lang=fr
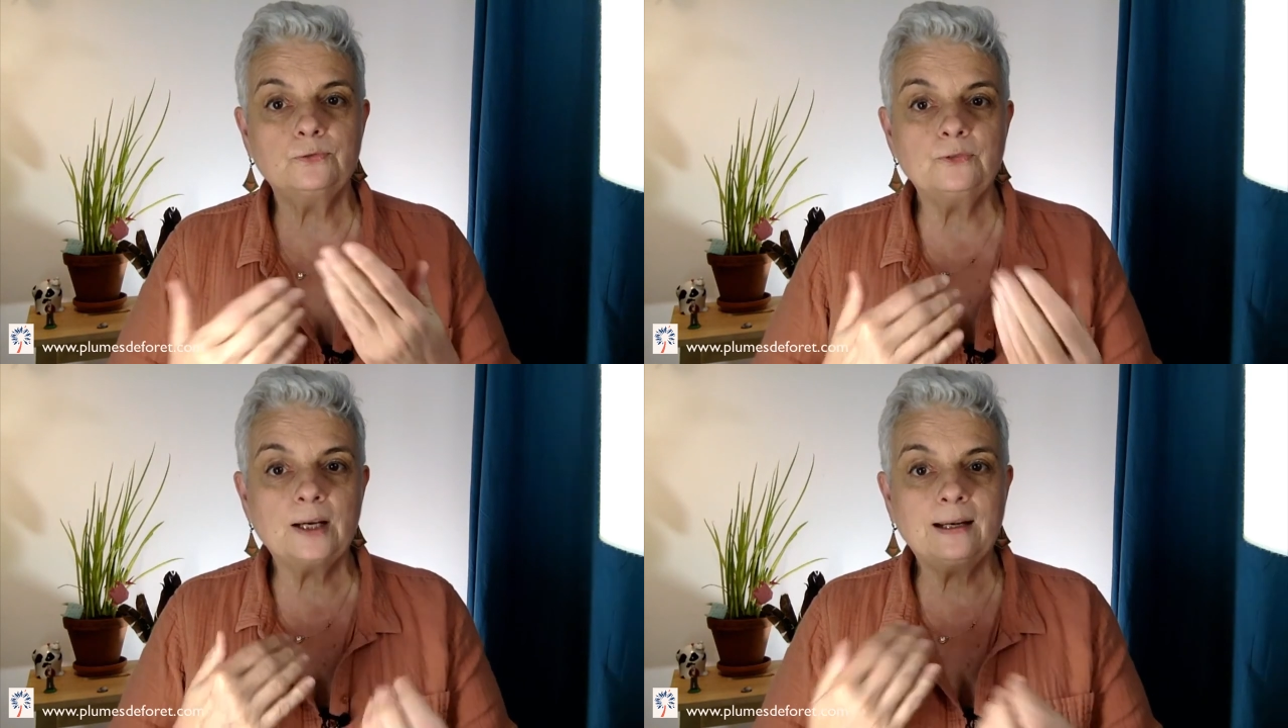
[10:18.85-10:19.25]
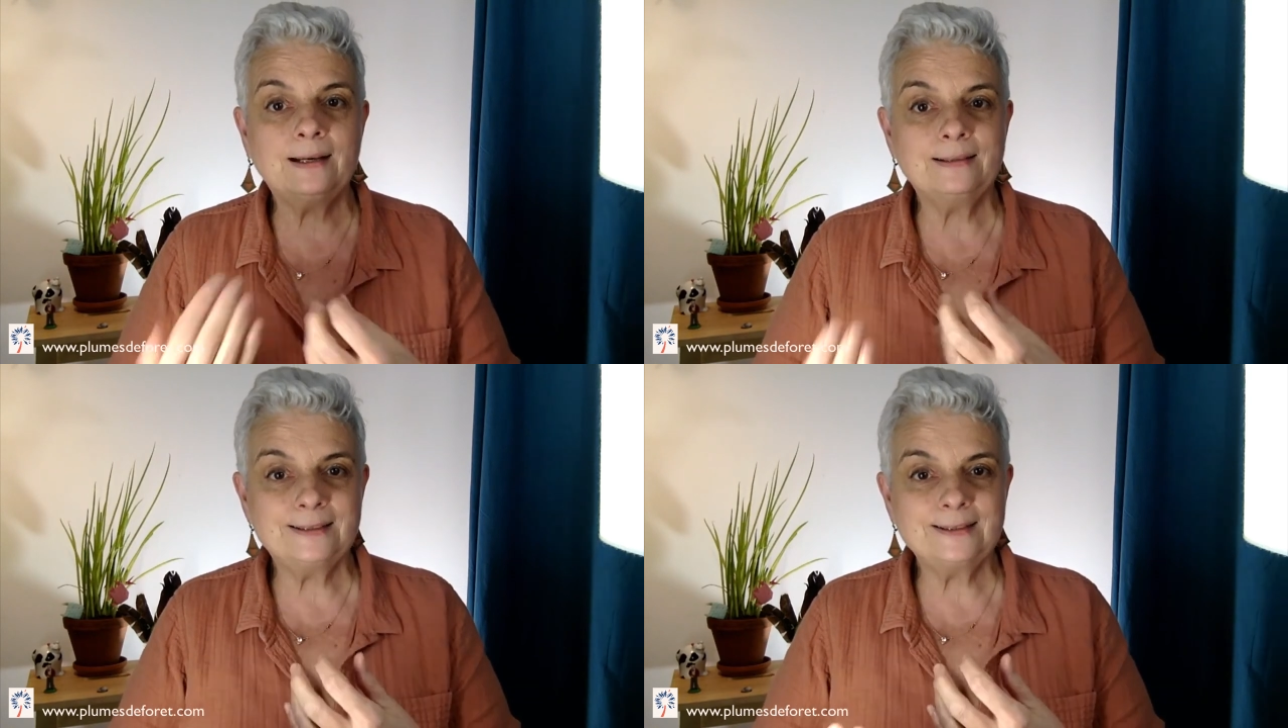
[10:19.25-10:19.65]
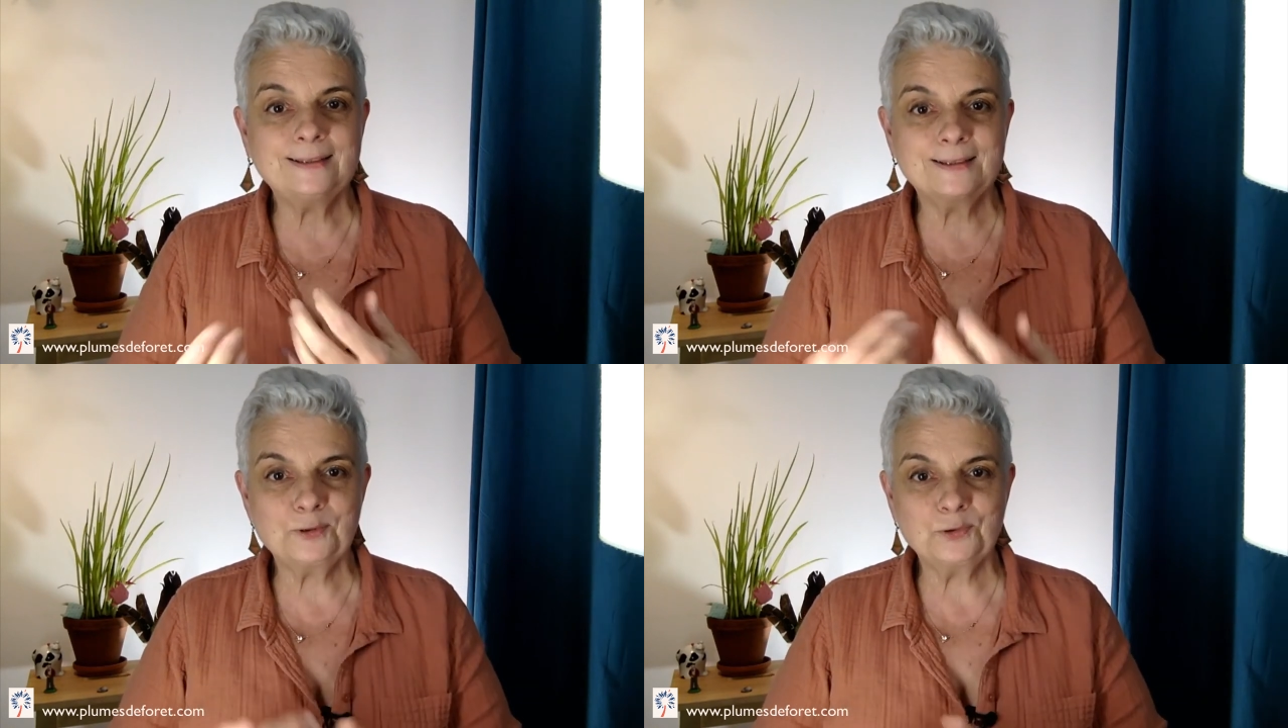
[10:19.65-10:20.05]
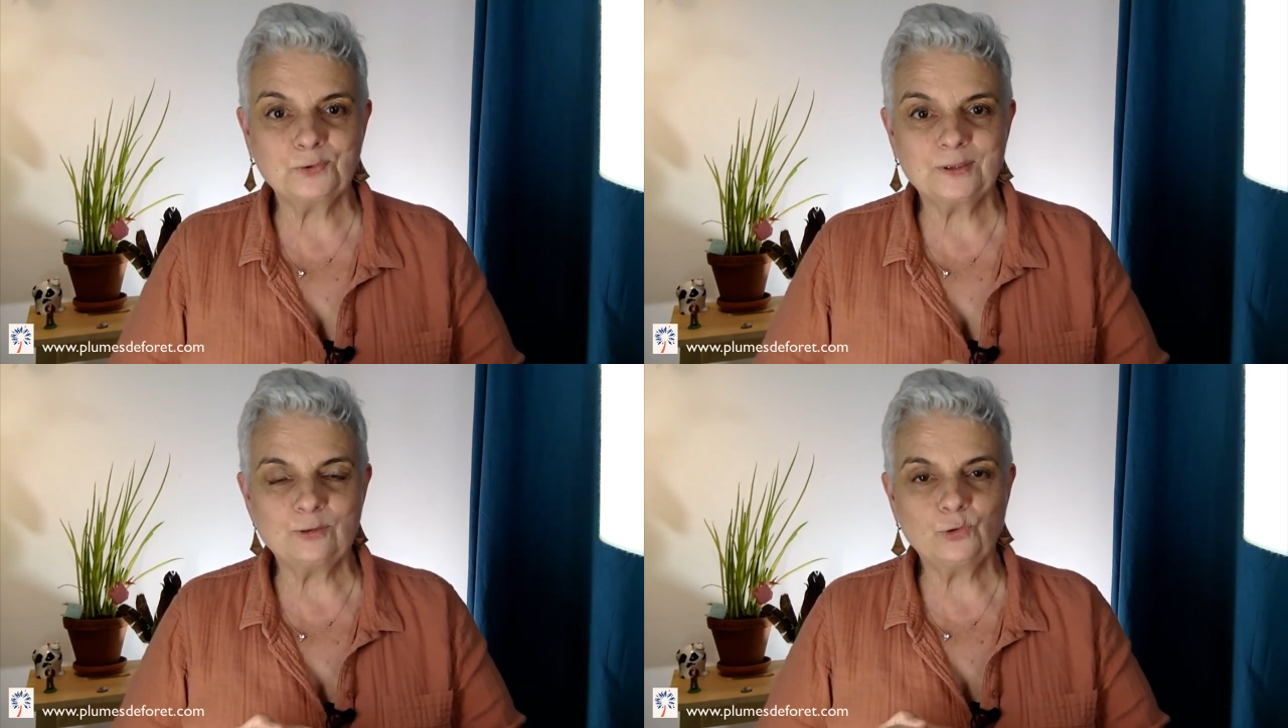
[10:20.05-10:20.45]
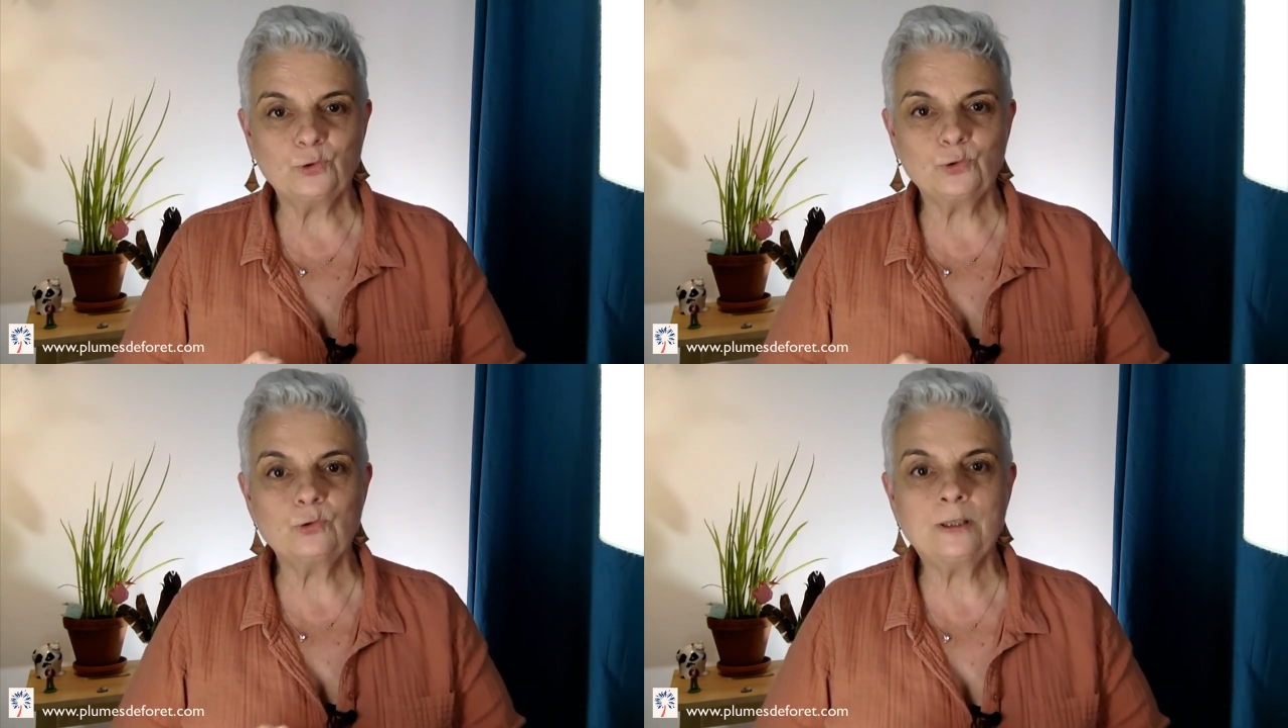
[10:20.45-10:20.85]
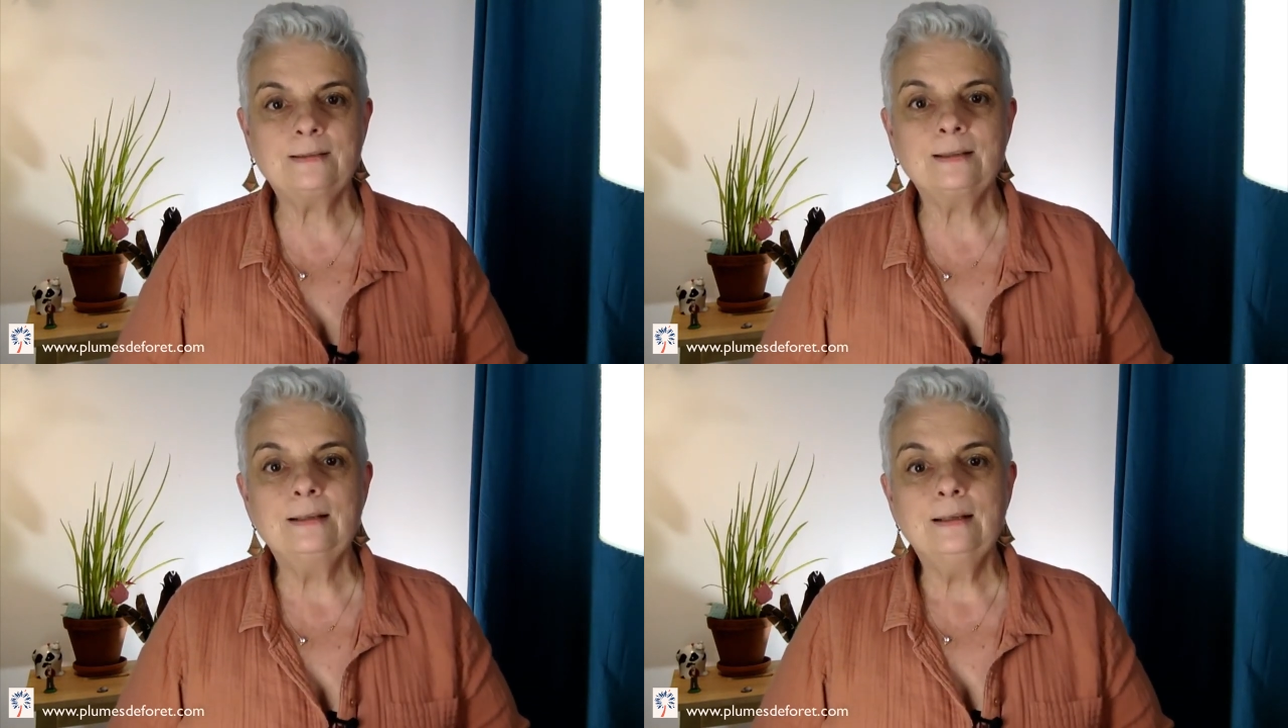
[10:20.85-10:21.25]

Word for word: faire la distinction, si tu le souhaites,